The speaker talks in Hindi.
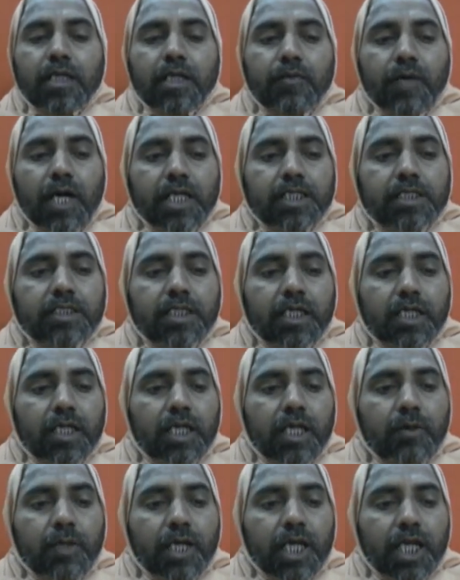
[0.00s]
निवास
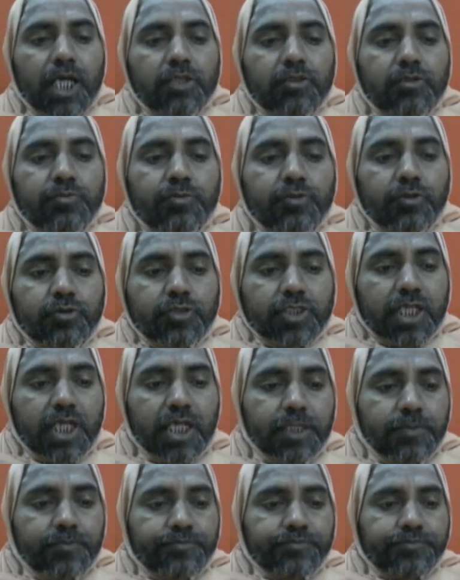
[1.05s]
करने वाला जो पुरुष है